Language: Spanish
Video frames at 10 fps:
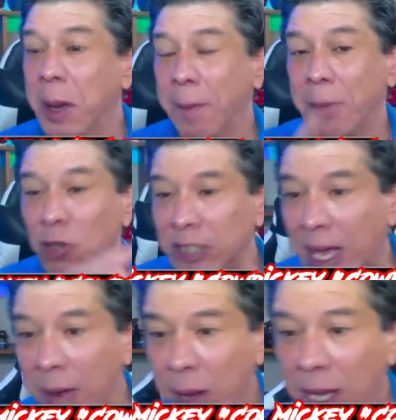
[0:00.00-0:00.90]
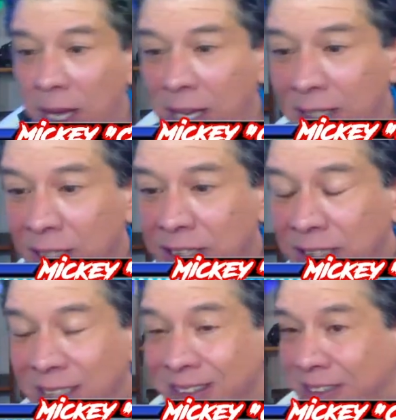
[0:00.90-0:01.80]
Pero eh, eh,
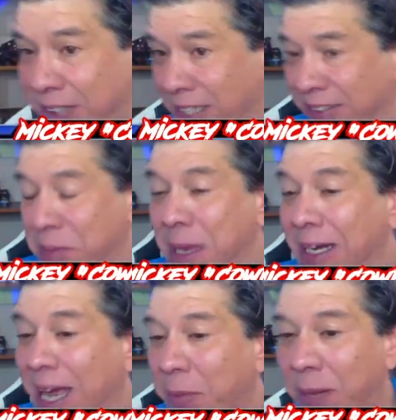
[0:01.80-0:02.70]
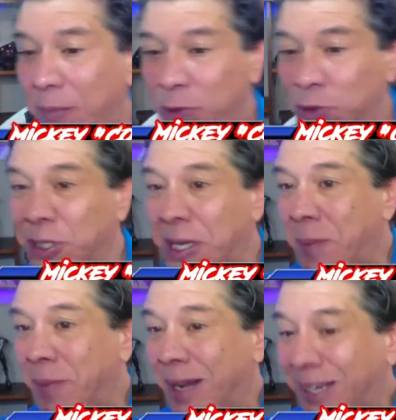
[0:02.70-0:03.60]
es, remarcable, amigos,
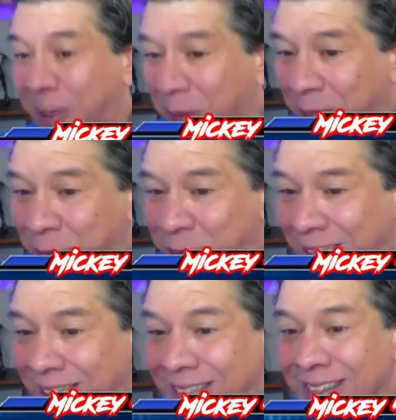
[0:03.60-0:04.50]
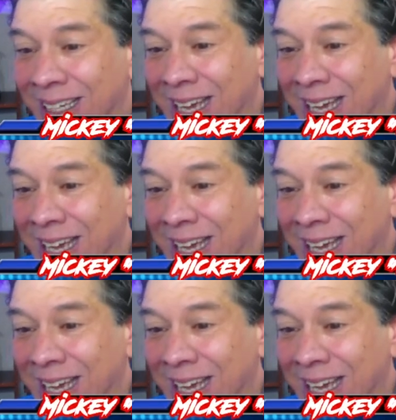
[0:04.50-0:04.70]
para que vean ustedes,